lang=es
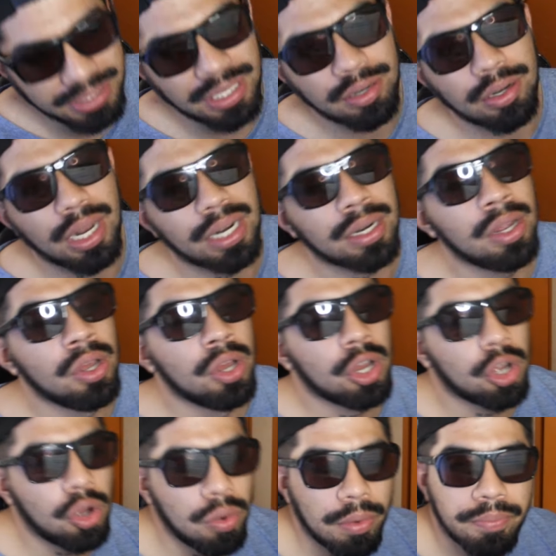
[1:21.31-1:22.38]
celular
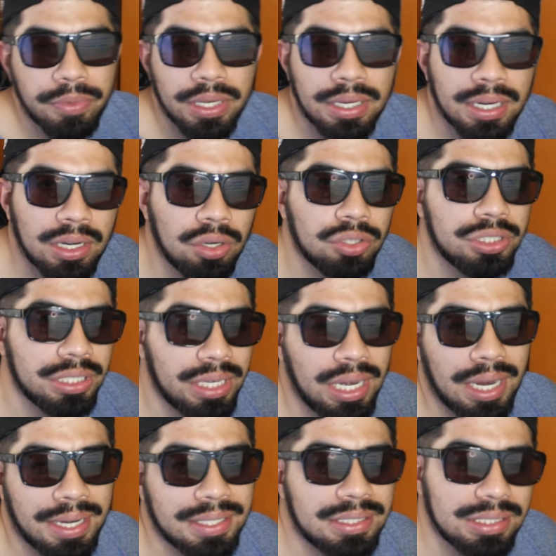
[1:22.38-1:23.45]
cómo obtenerlo sin
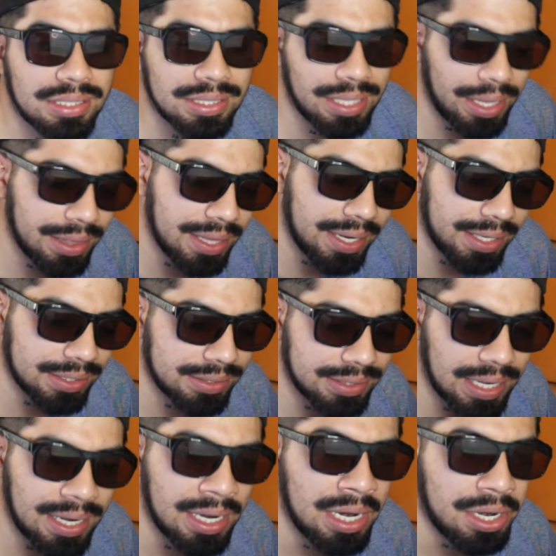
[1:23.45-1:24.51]
la necesidad de
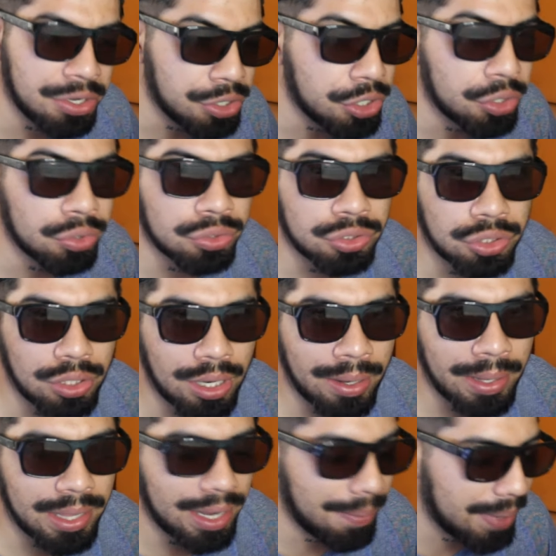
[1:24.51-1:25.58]
gastar ni un solo
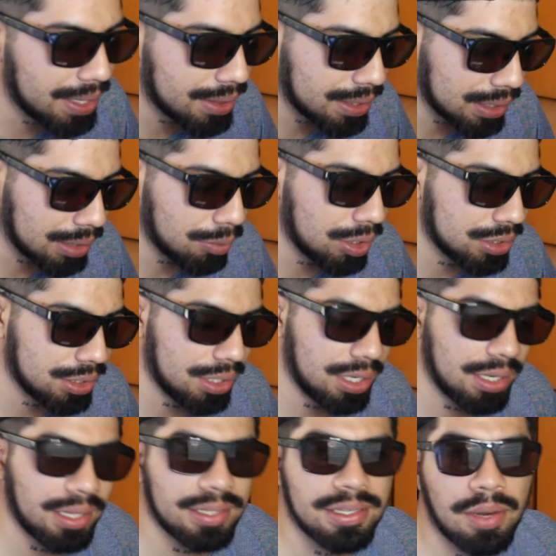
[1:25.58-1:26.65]
diamante. Te voy a
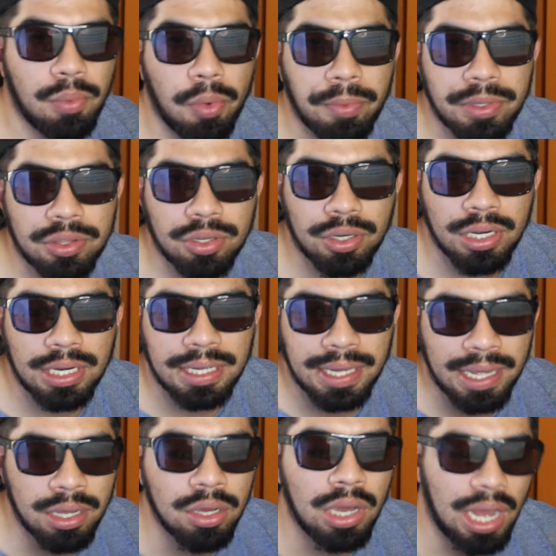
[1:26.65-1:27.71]
enseñar desde el momento en el
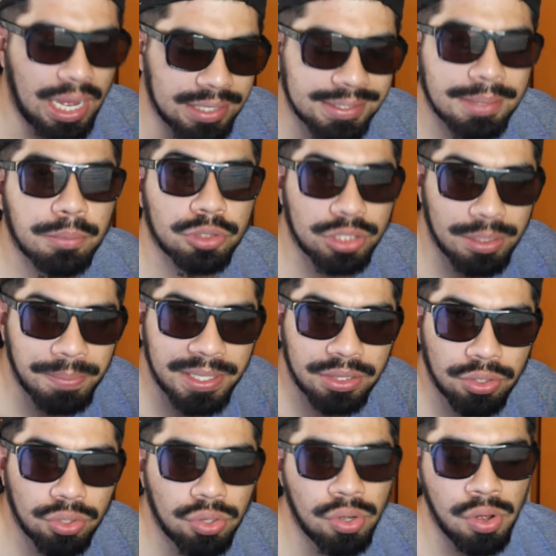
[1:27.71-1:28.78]
que hacemos el
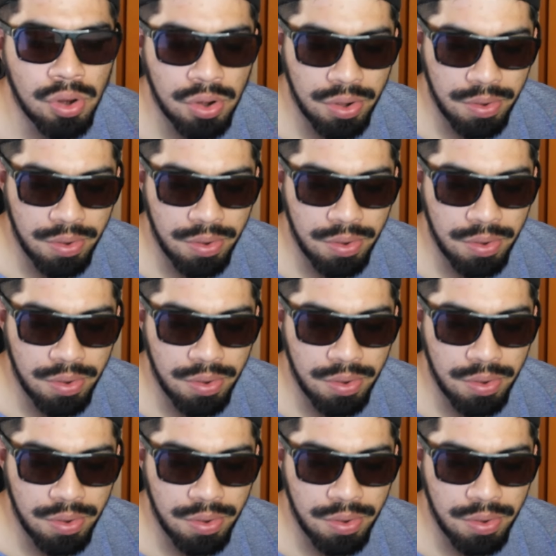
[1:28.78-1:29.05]
método,